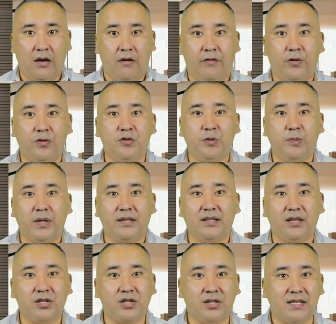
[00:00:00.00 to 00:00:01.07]
В резюме
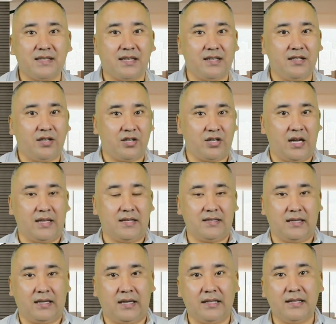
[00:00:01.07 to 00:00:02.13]
должны
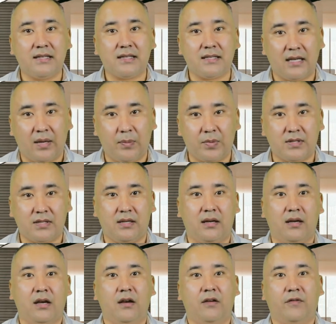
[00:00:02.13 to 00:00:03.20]
содержаться
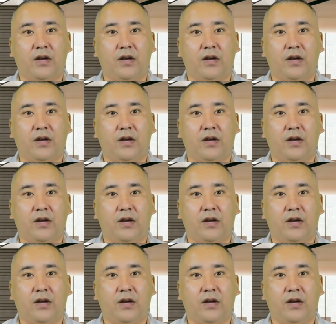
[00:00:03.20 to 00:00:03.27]
концепция,